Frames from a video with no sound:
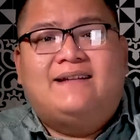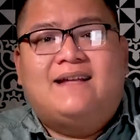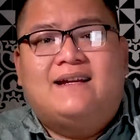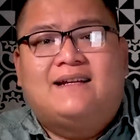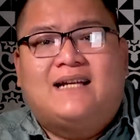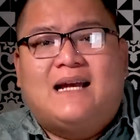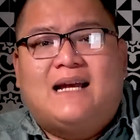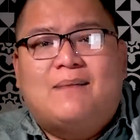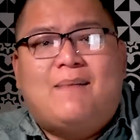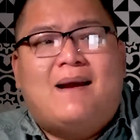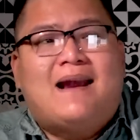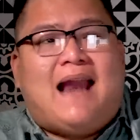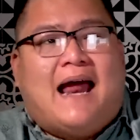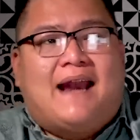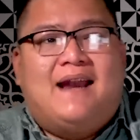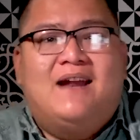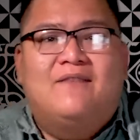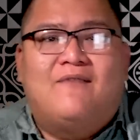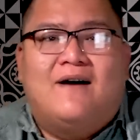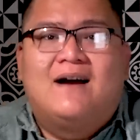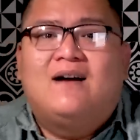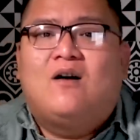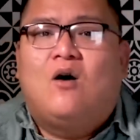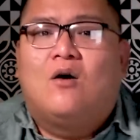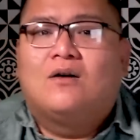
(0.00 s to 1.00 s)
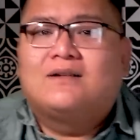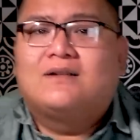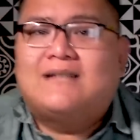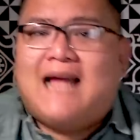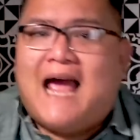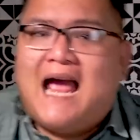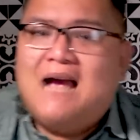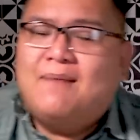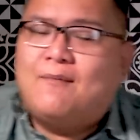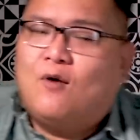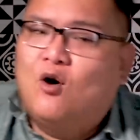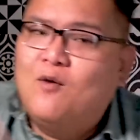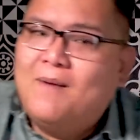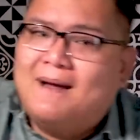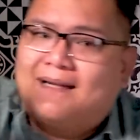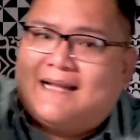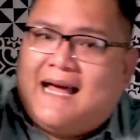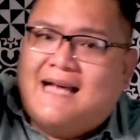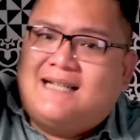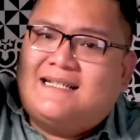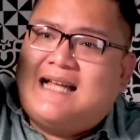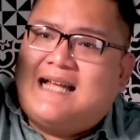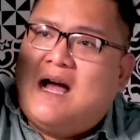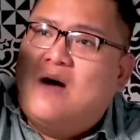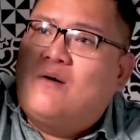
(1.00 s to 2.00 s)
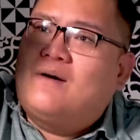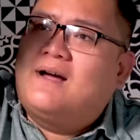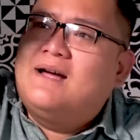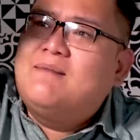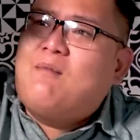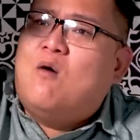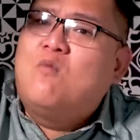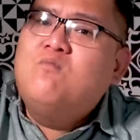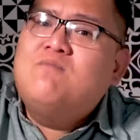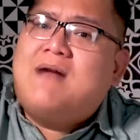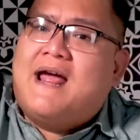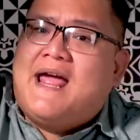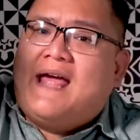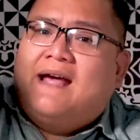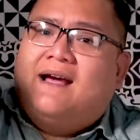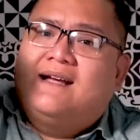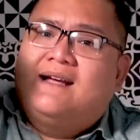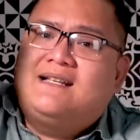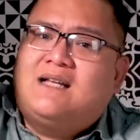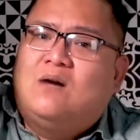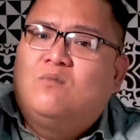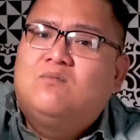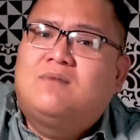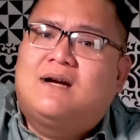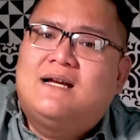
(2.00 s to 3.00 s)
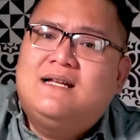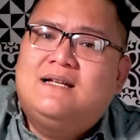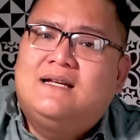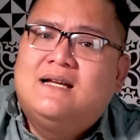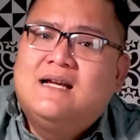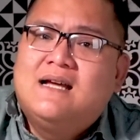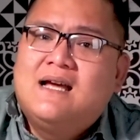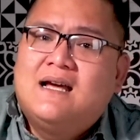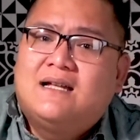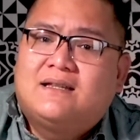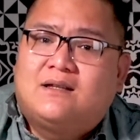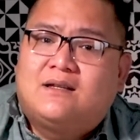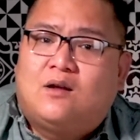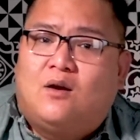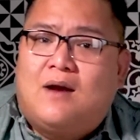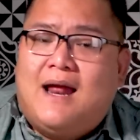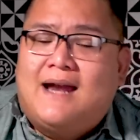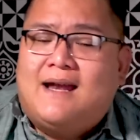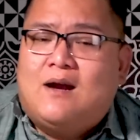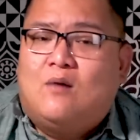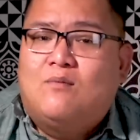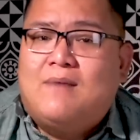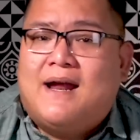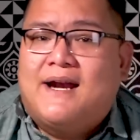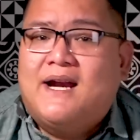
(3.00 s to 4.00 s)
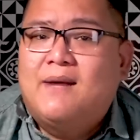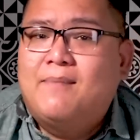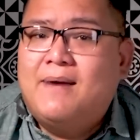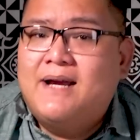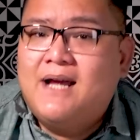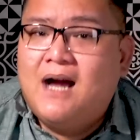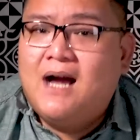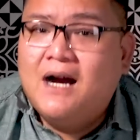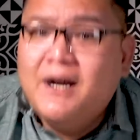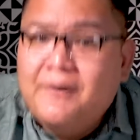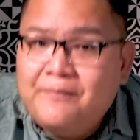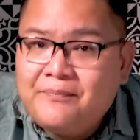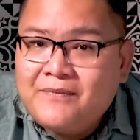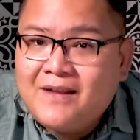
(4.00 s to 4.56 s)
trên cái máy lạnh nó vẫn còn sáng ủa mà tại sao cái bóng đèn ở trong cái toilet không lẽ nó bị hư